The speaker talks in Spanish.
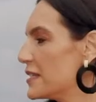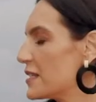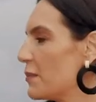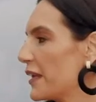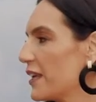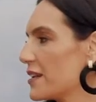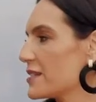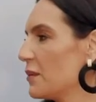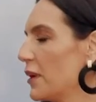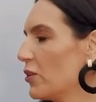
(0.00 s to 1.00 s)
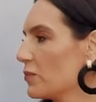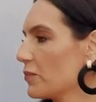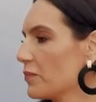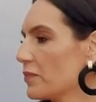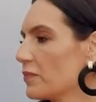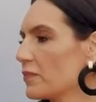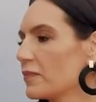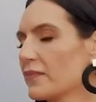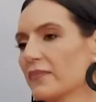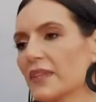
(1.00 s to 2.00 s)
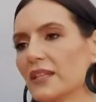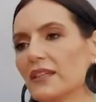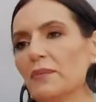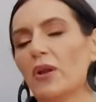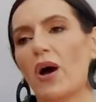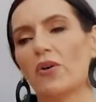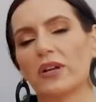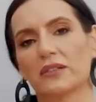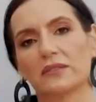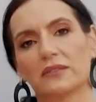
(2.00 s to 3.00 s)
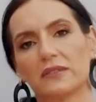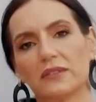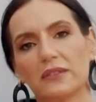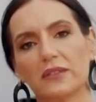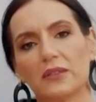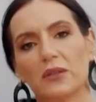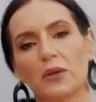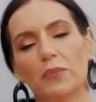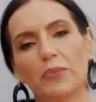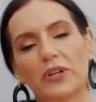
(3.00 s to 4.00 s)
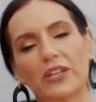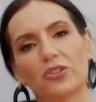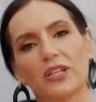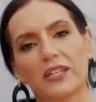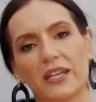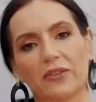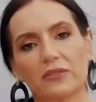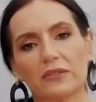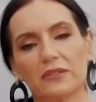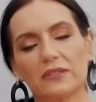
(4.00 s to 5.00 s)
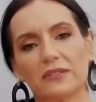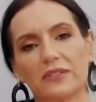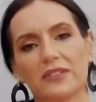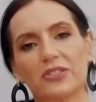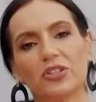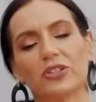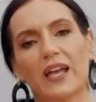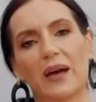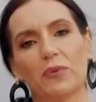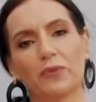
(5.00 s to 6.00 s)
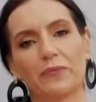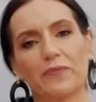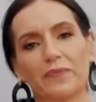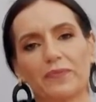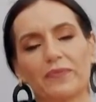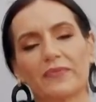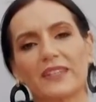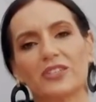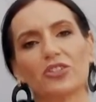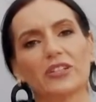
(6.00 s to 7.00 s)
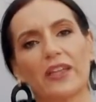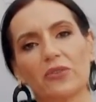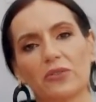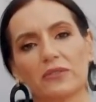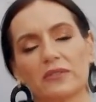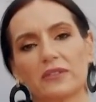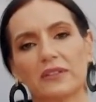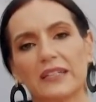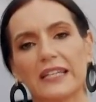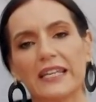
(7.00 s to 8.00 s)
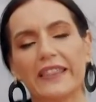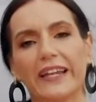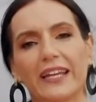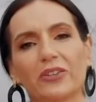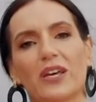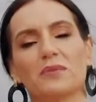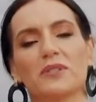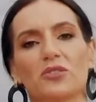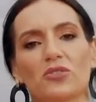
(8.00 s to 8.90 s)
Si me quieres, dímelo. Dímelo ahora, porque yo te quiero, yo te amo, yo te adoro y daría todas mis